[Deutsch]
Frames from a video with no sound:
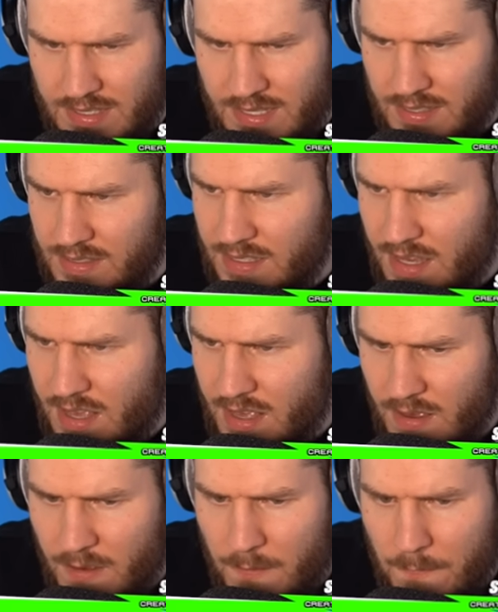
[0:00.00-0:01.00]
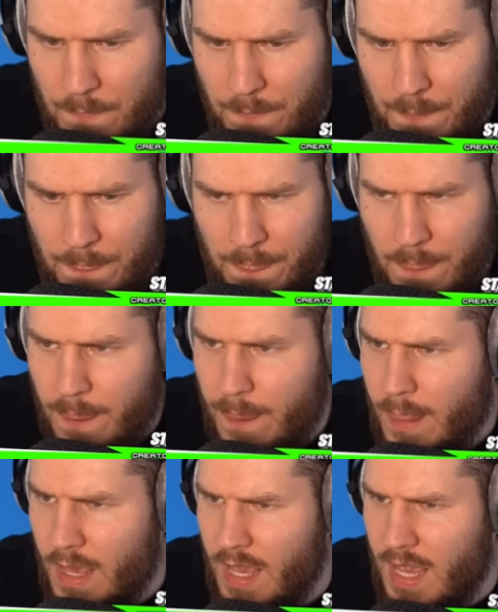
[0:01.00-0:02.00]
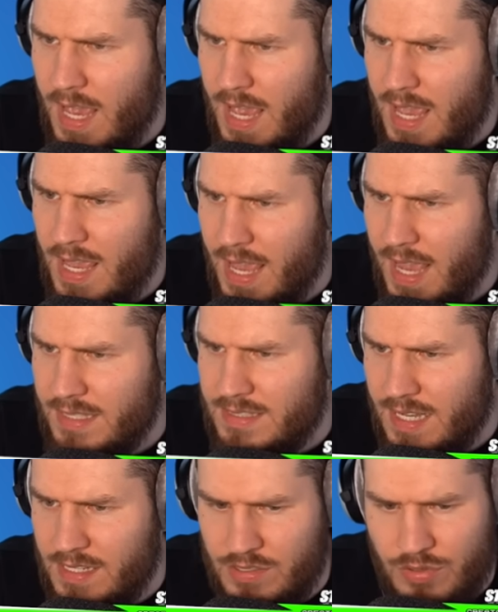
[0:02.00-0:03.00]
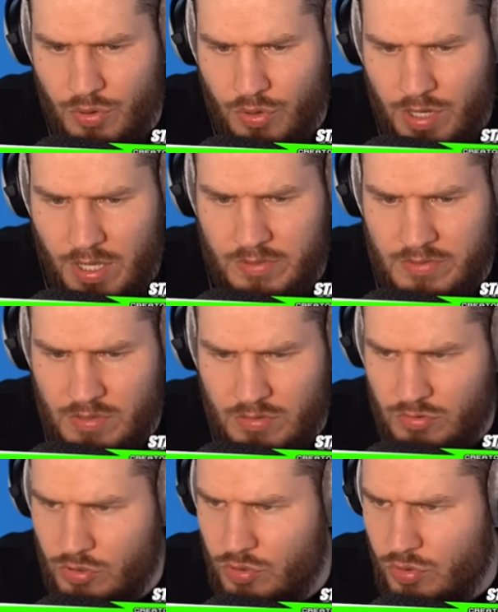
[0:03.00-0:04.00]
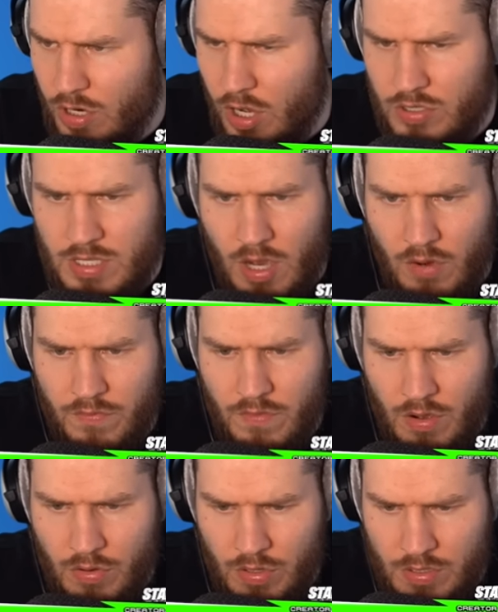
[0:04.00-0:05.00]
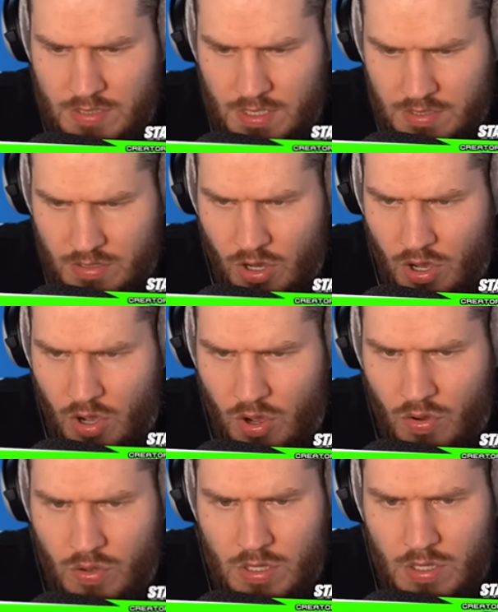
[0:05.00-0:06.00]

was ist das hier? Hä? Herz eines Königs? Cool aus, kaufen wir uns. Let's go.